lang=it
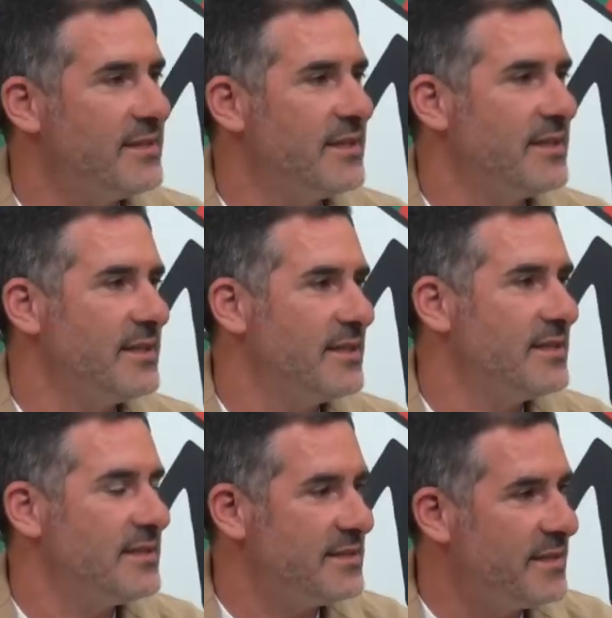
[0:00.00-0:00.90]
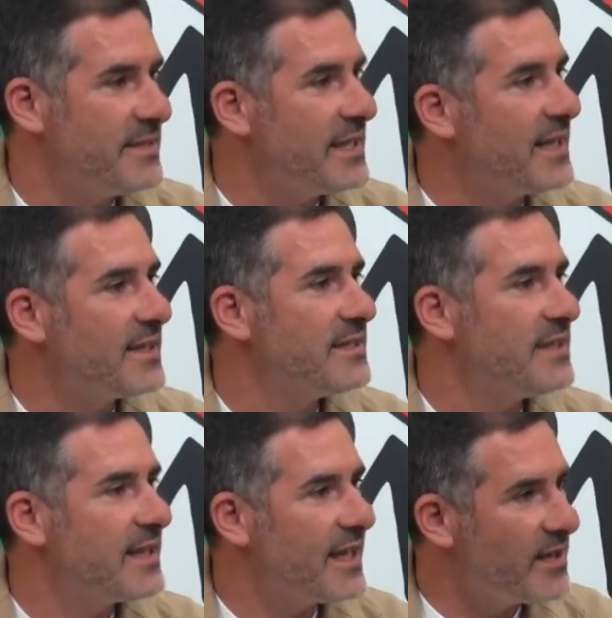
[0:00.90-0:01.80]
deve dare anche
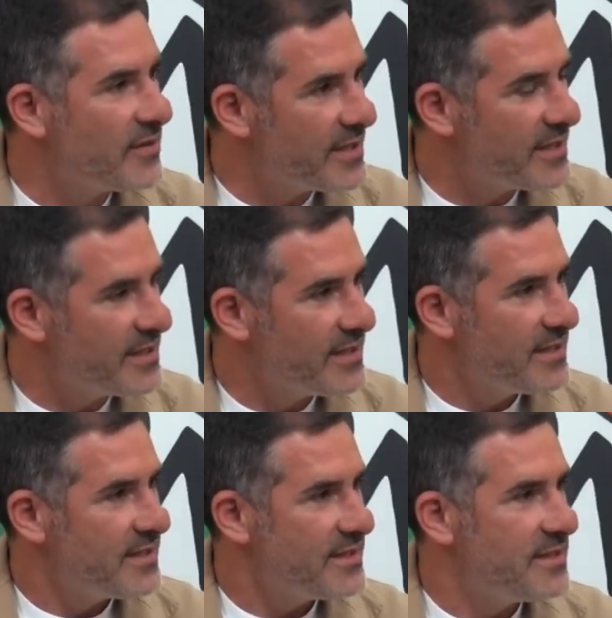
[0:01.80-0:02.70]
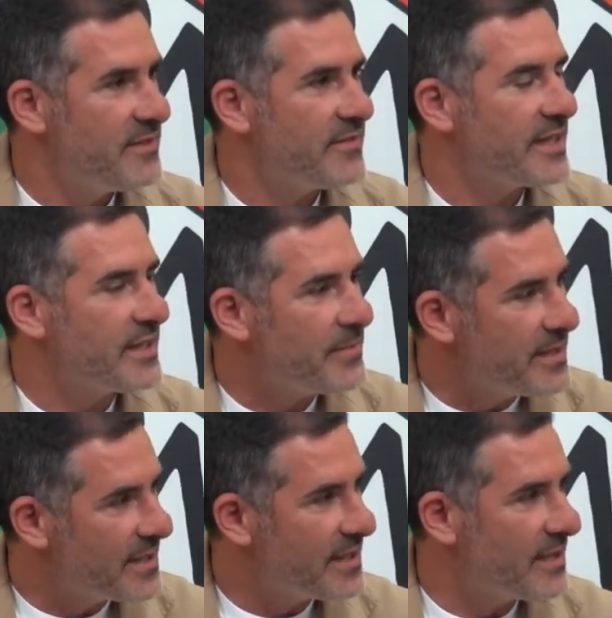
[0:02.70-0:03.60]
delle regole, deve eh. far
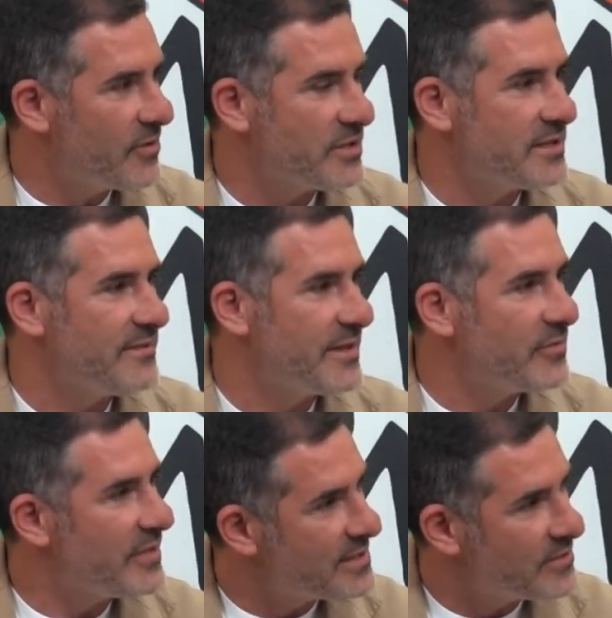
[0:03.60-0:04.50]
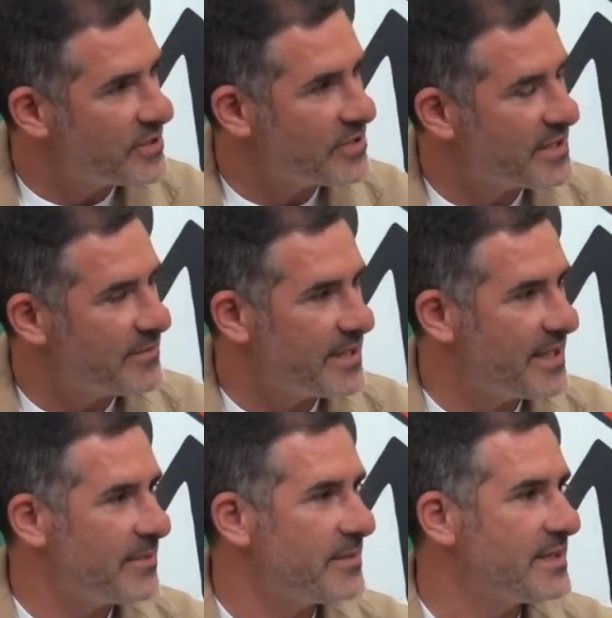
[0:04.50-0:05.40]
capire che le cose vanno fatte in una certa
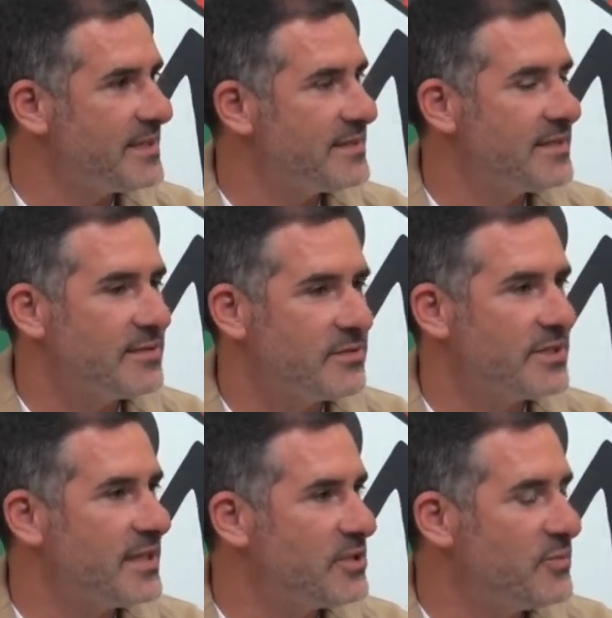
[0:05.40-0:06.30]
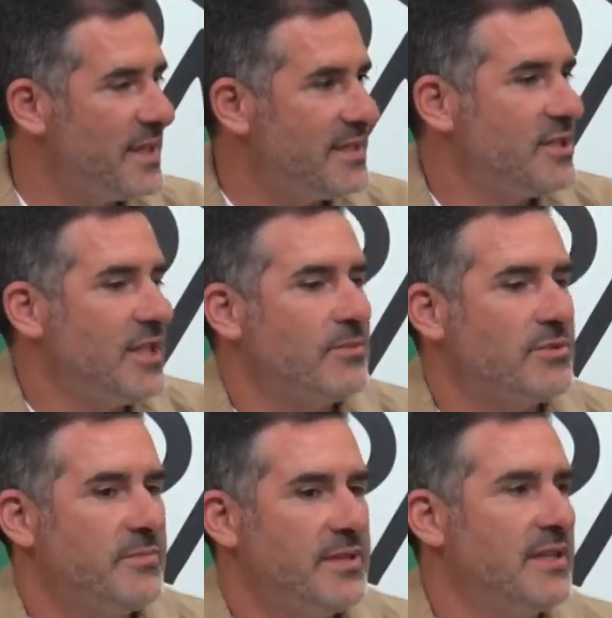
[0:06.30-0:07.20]
maniera, eh, perché via. se la società ci mette la
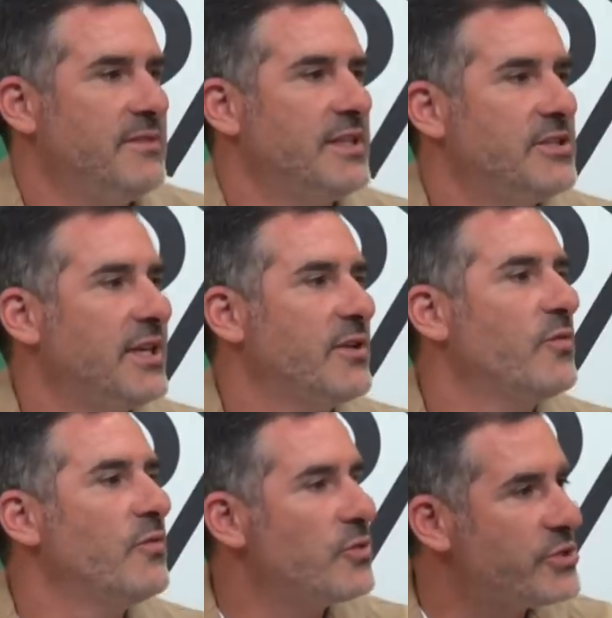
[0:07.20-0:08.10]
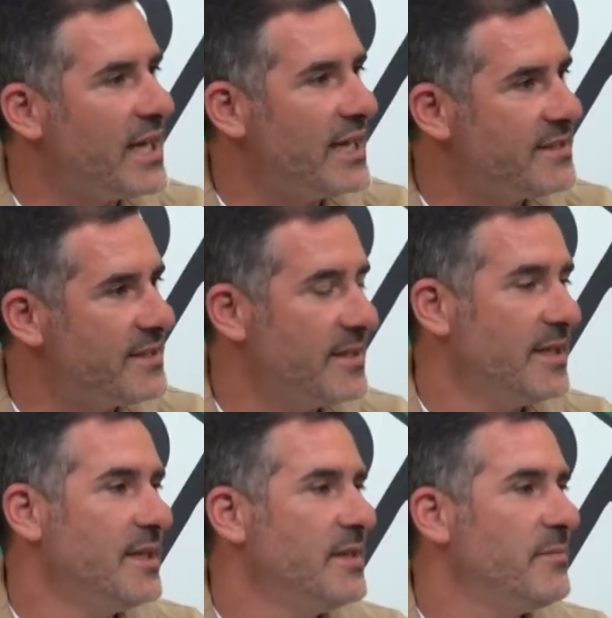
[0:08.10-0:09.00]
possibilità di viaggiare con volo charter
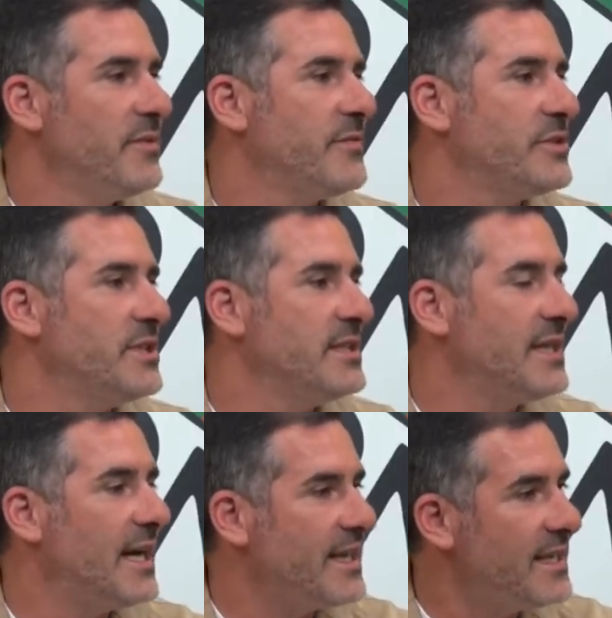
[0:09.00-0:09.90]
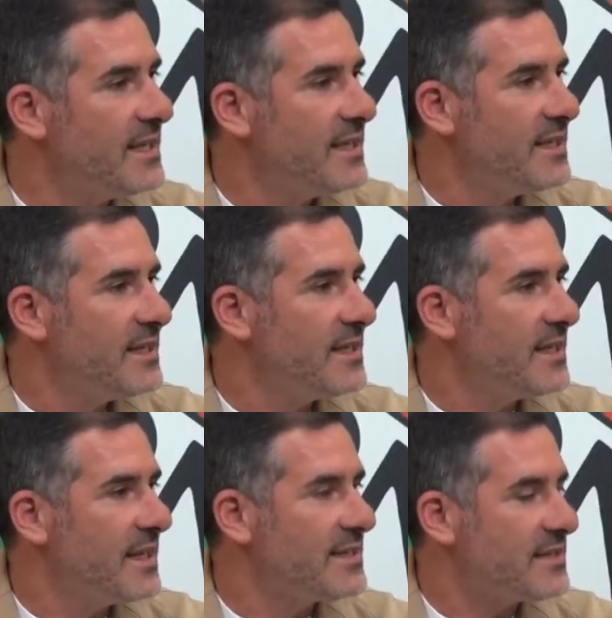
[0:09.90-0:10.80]
per facilitare
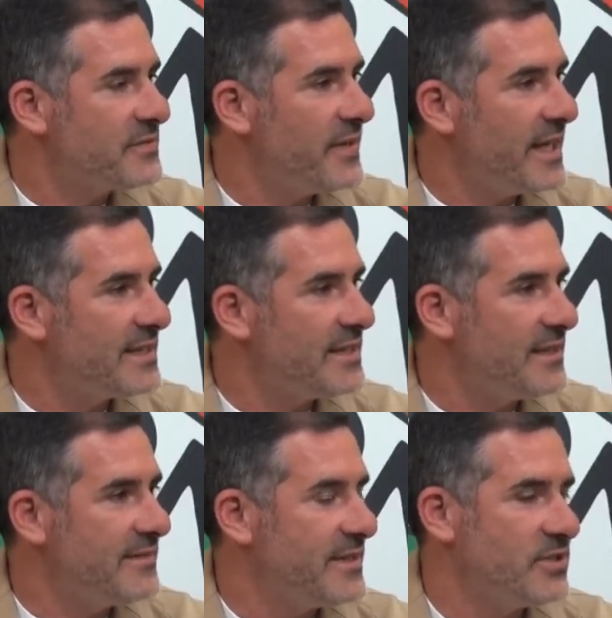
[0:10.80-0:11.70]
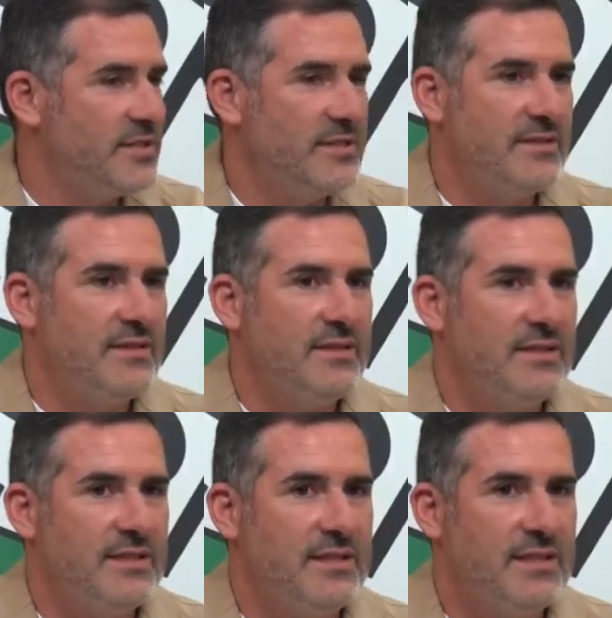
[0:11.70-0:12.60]
eh, la trasferta e farci per
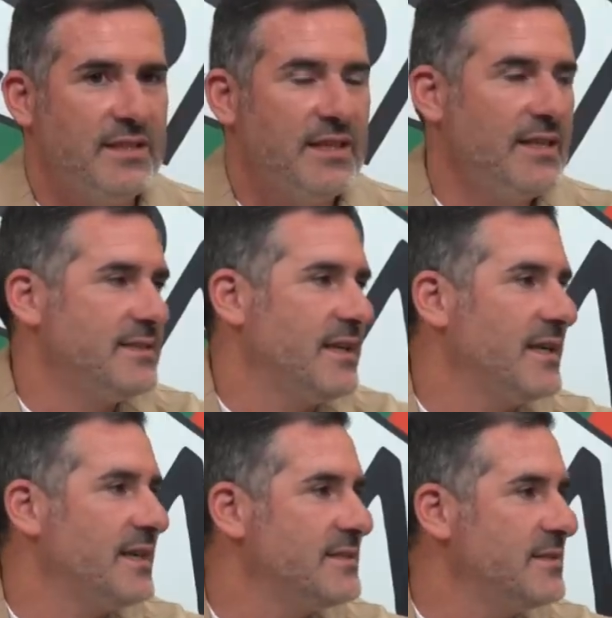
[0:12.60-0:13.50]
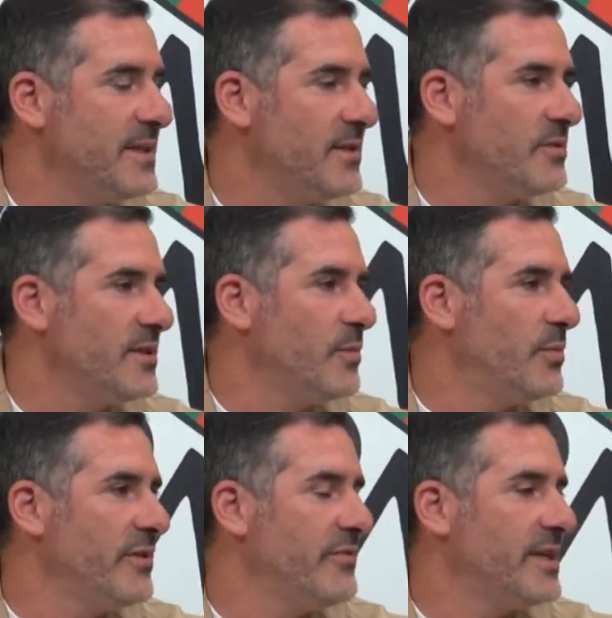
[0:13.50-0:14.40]
stancarsi, di meno. stancarsi di meno, te non
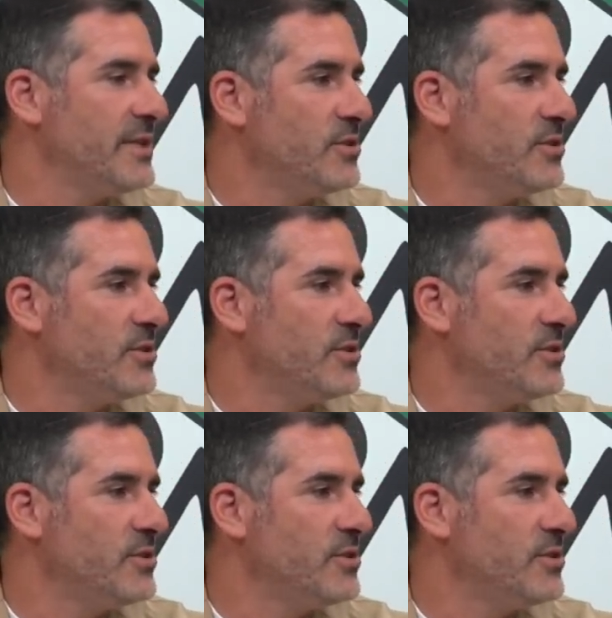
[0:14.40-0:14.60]
puoi fare mm.